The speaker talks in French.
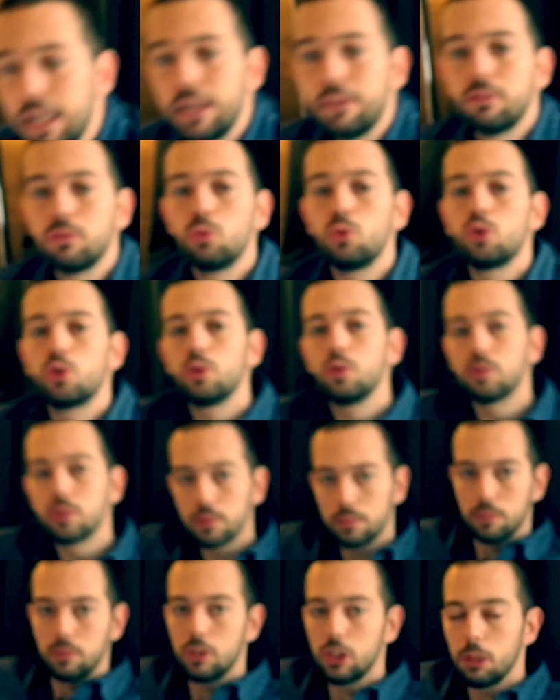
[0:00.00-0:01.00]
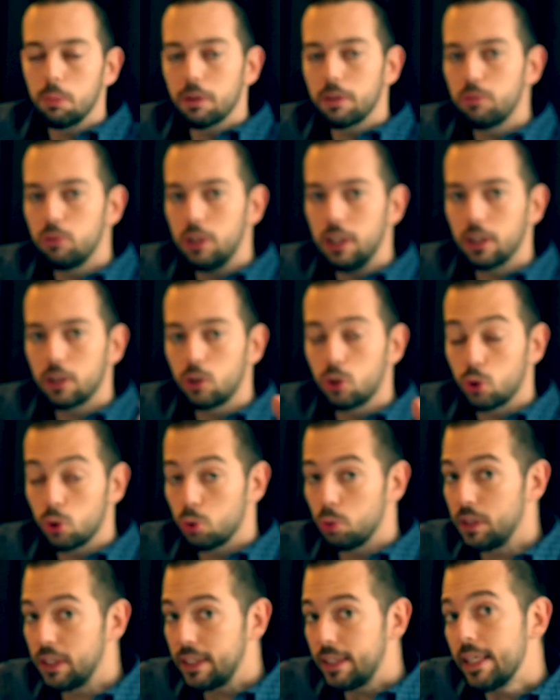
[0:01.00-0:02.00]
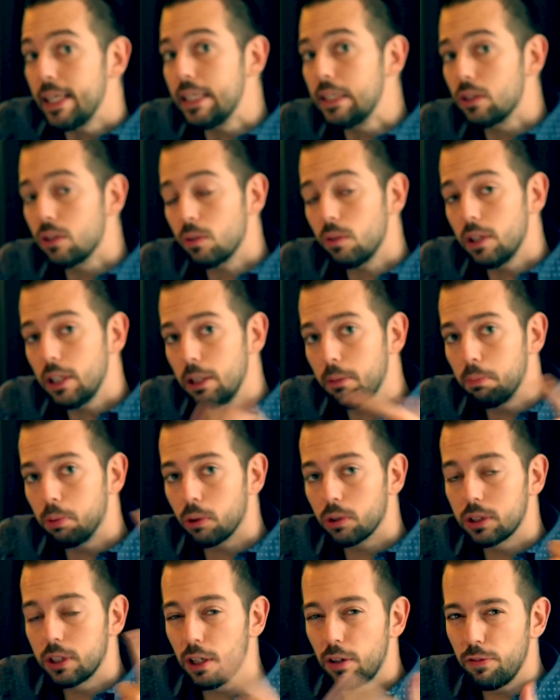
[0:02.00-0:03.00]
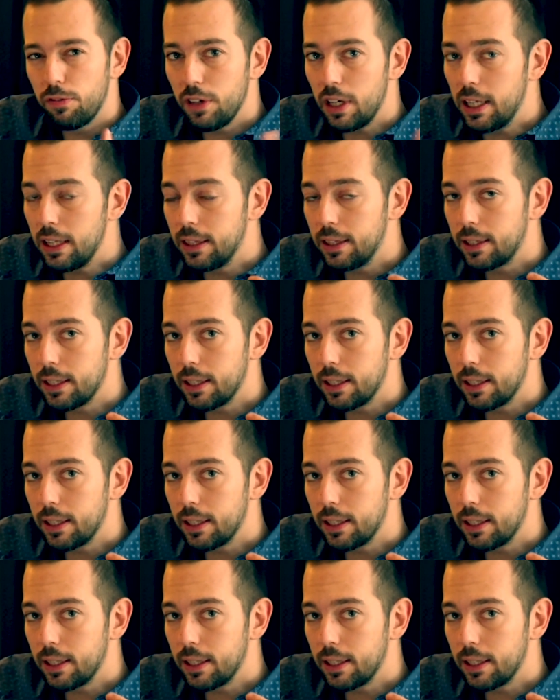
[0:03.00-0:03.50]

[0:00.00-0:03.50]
Avant toute chose, j'aimerais vous dire que je suis désolé pour cette vilaine